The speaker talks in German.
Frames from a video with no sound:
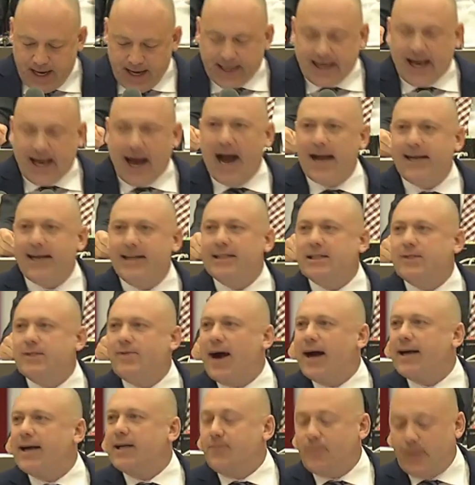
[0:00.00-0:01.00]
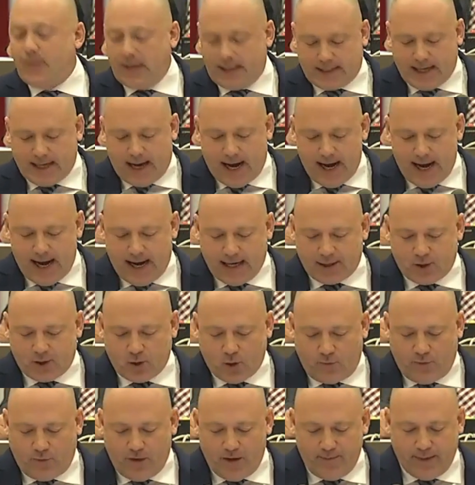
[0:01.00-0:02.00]
Keine zweite Partei hat
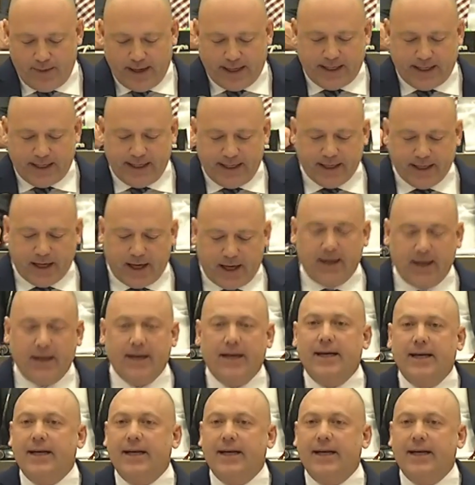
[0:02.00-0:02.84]
so viele Mitglieder,